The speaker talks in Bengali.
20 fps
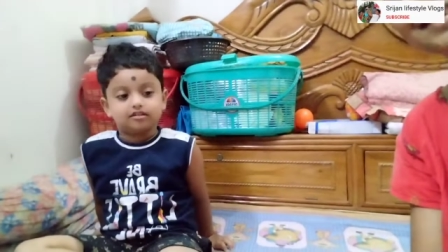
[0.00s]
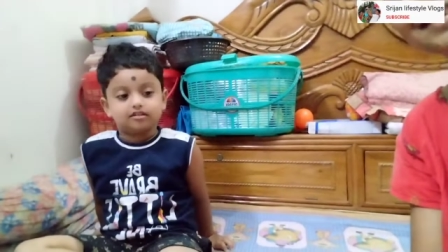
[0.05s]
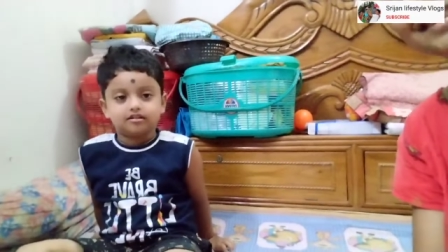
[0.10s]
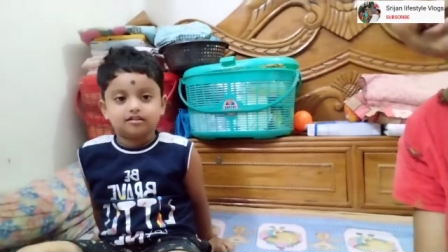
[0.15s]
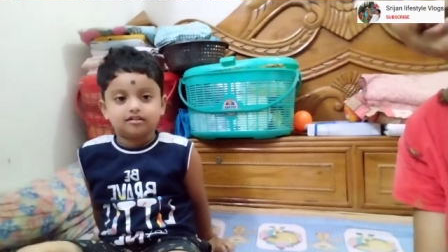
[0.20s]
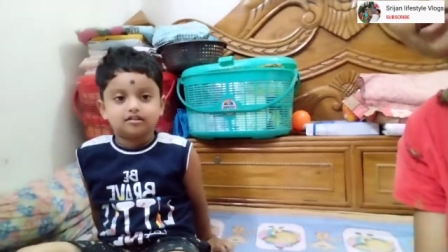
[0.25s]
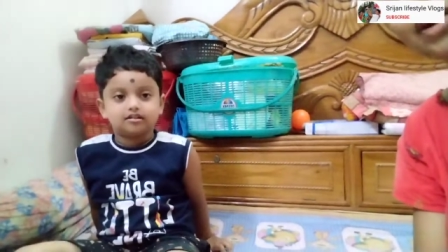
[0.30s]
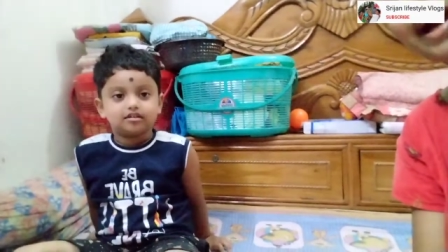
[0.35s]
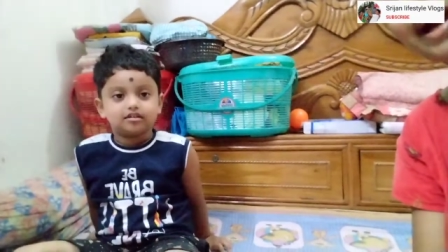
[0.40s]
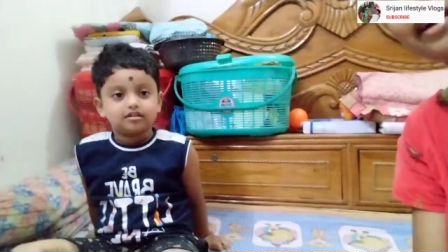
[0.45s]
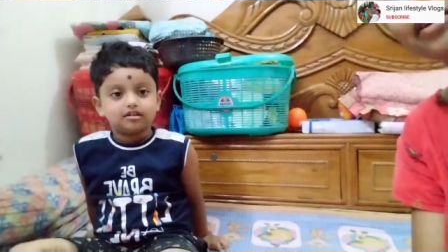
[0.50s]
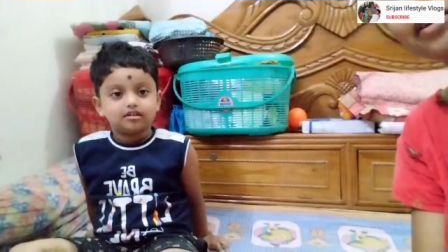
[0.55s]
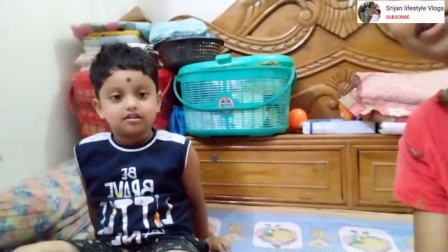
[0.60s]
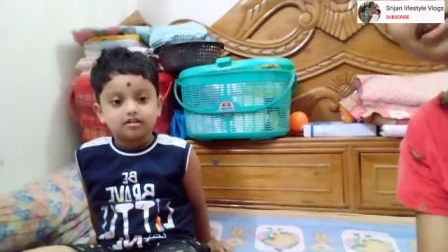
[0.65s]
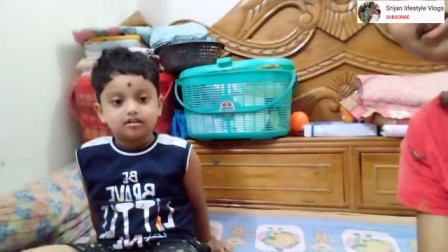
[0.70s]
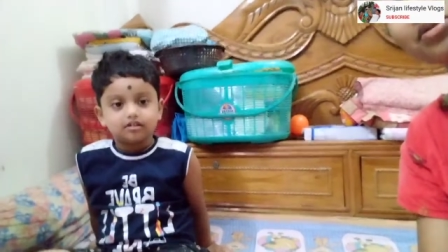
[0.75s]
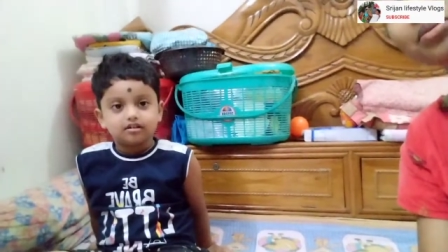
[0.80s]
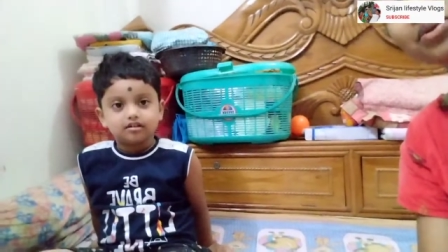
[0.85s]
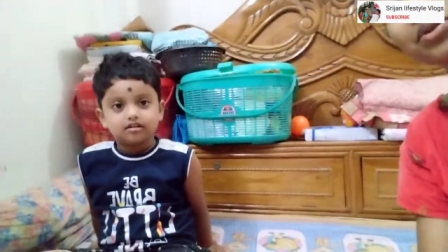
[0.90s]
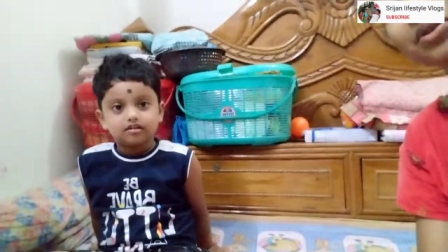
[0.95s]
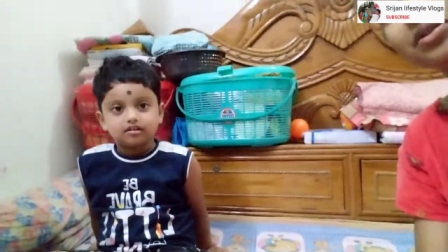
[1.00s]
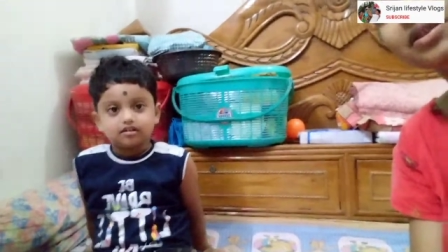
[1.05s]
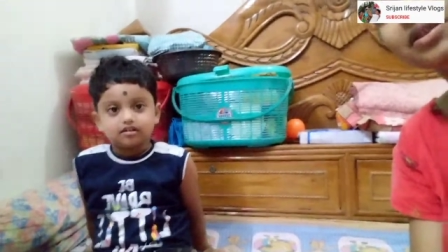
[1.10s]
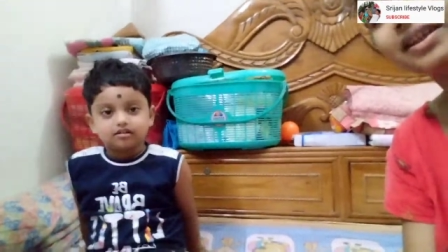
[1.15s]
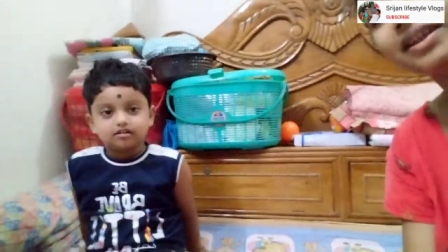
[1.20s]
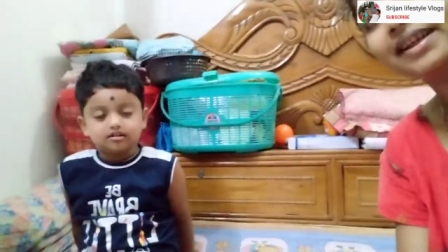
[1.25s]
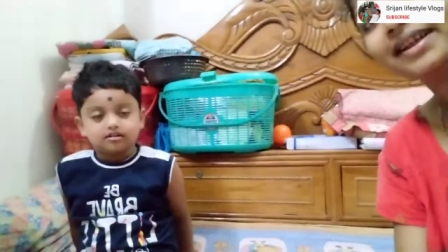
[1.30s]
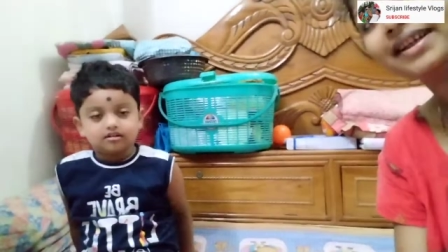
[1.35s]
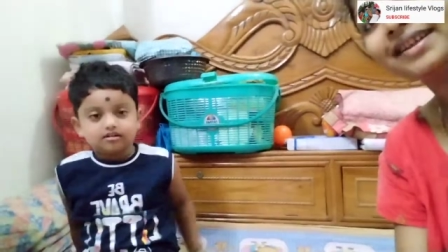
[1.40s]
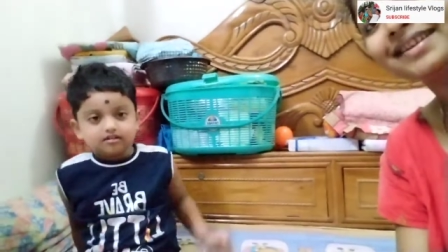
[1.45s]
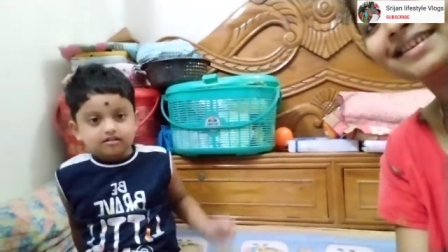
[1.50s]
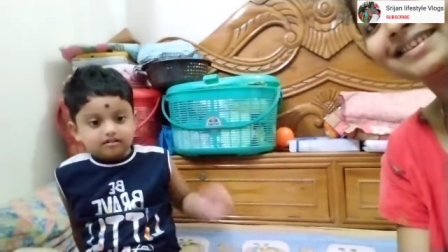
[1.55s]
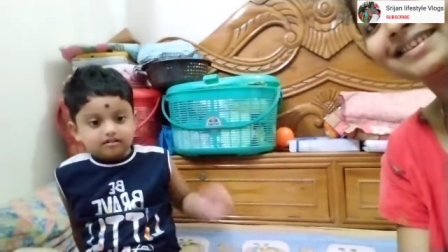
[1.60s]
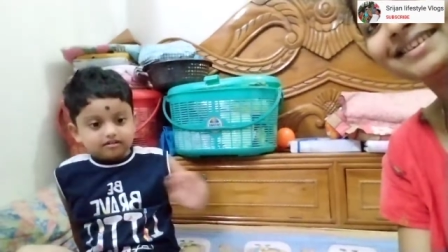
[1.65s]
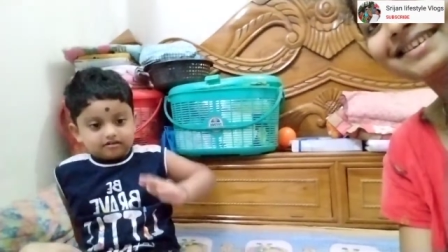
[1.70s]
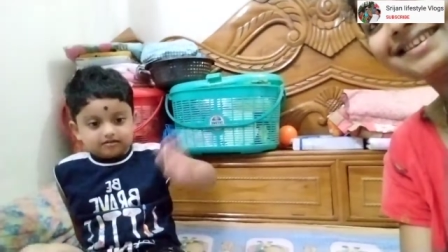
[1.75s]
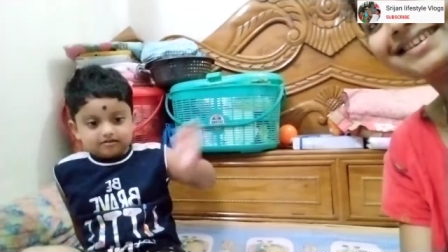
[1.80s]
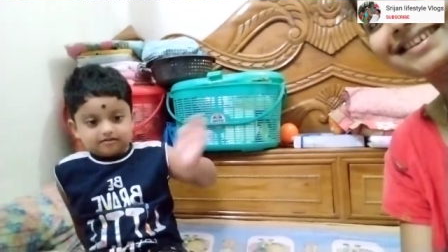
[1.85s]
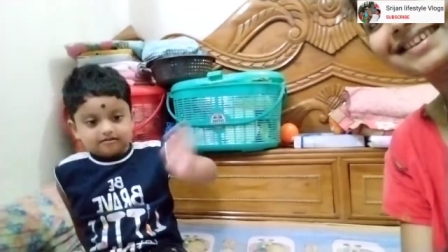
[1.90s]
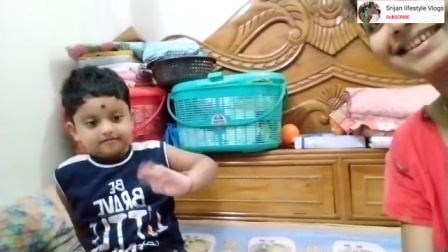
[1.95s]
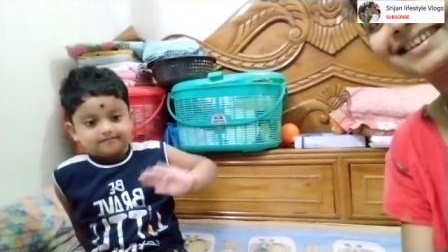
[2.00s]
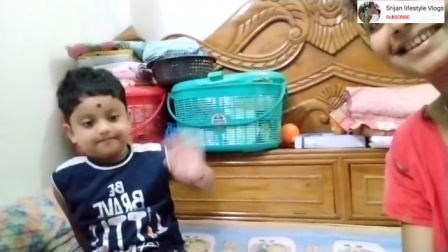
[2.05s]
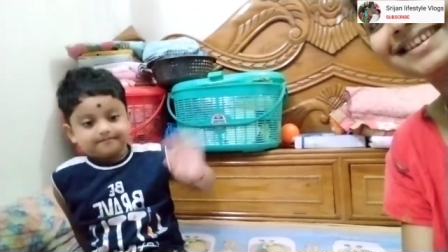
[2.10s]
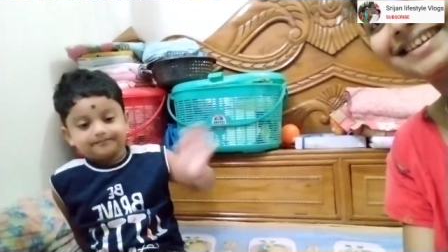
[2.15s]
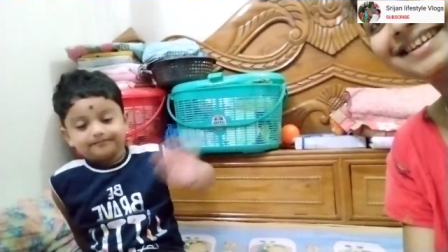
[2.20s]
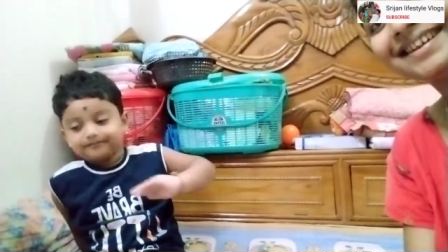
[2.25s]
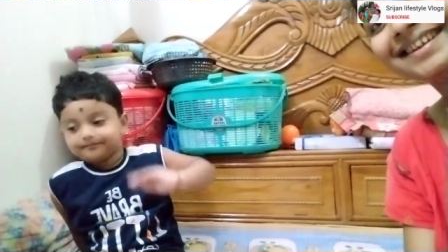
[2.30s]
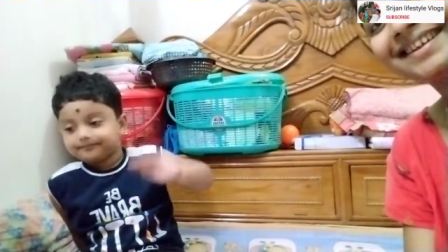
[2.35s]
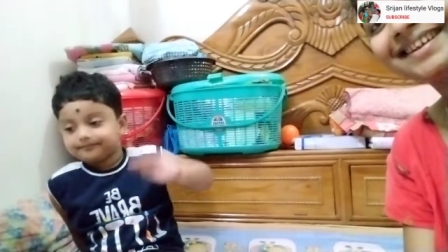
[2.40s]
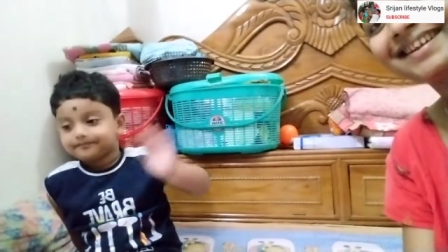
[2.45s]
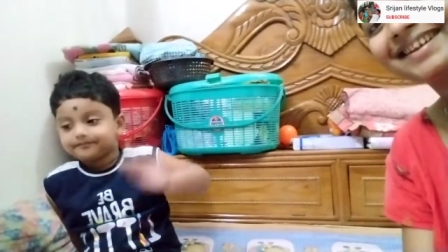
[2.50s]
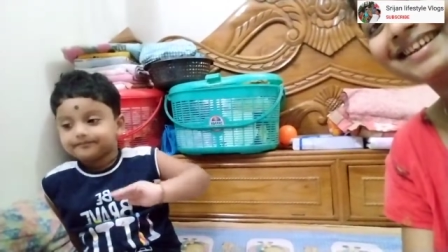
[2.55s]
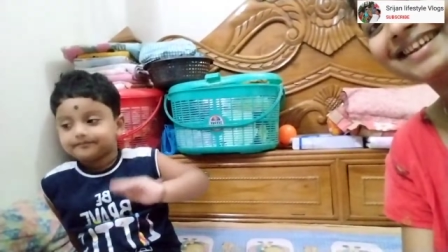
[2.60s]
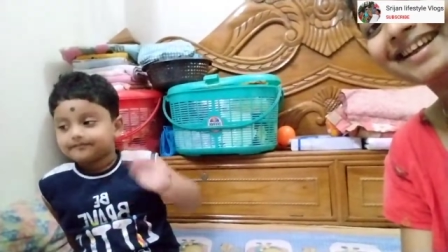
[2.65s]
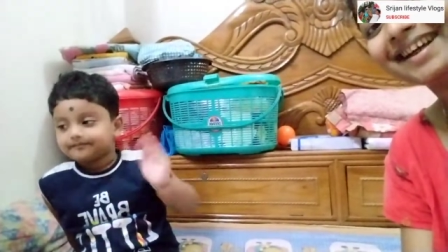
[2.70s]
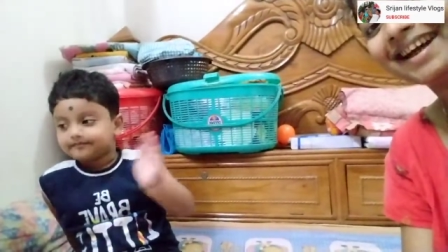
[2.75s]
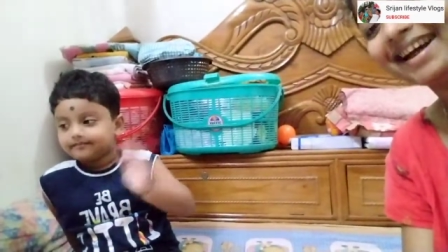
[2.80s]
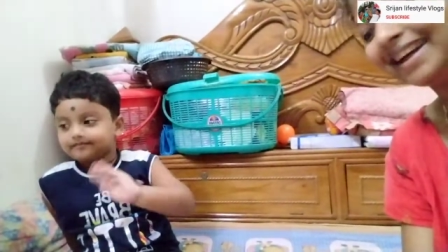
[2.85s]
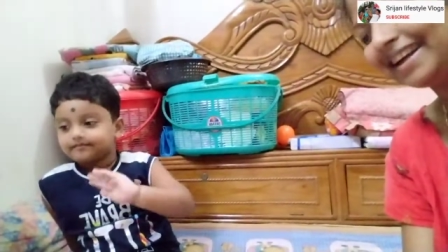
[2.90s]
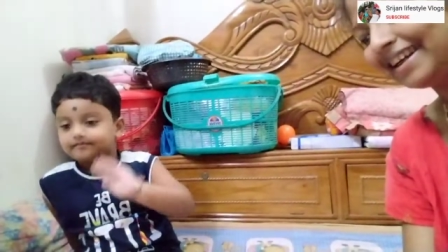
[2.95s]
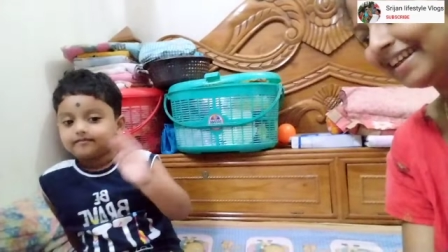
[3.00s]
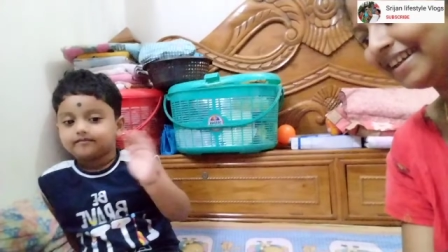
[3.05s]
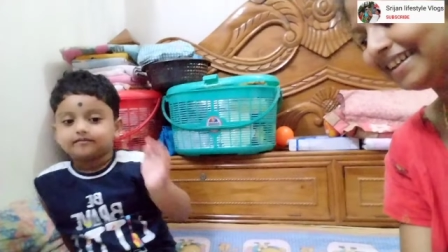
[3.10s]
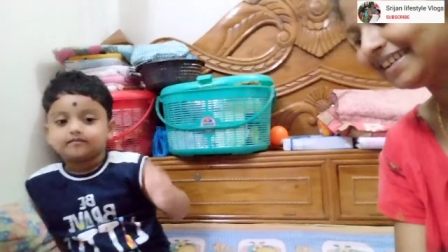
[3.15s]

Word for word: একটু হাই করে দাও বন্ধুদেরকে হাই